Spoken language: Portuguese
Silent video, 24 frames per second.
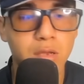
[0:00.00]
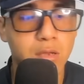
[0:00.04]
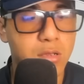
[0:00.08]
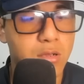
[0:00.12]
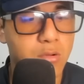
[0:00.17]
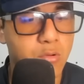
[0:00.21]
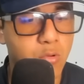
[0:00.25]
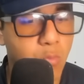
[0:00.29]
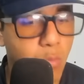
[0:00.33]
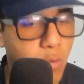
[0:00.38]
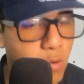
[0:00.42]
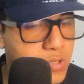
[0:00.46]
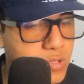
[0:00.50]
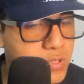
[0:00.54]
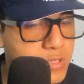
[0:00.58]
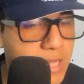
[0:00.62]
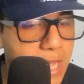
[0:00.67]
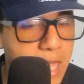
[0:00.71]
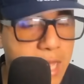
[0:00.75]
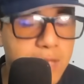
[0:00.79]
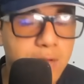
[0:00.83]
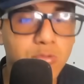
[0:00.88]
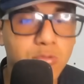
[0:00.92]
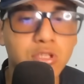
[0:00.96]
o
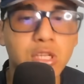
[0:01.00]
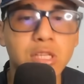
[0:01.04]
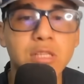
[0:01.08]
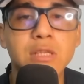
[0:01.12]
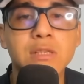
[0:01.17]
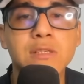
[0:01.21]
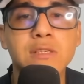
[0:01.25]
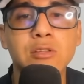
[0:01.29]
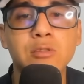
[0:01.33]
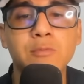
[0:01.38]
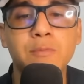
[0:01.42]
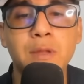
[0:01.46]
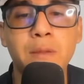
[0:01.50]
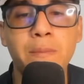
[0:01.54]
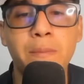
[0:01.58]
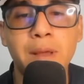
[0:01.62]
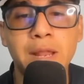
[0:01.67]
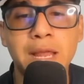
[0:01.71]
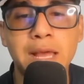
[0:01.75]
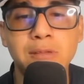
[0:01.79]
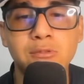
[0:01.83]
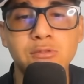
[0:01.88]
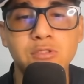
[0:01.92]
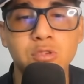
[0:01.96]
mosaico já está sendo
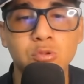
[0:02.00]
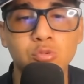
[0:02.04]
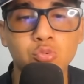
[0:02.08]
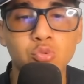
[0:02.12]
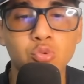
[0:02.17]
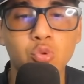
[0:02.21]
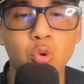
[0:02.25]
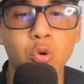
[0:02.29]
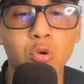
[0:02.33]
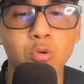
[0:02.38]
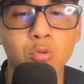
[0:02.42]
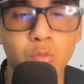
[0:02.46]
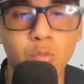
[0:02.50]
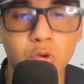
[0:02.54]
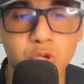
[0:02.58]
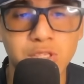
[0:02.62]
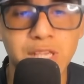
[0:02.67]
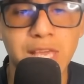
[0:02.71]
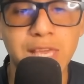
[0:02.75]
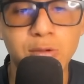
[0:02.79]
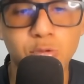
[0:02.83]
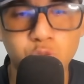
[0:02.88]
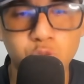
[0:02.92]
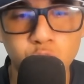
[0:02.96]
preparado, são do, um
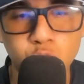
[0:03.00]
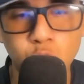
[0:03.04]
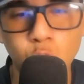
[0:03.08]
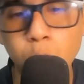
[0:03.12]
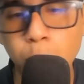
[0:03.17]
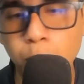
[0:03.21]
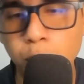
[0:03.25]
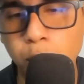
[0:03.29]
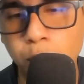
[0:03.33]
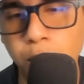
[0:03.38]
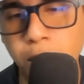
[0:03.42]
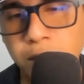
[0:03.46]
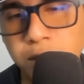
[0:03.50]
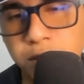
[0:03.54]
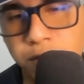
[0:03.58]
mosaico duplo que a gente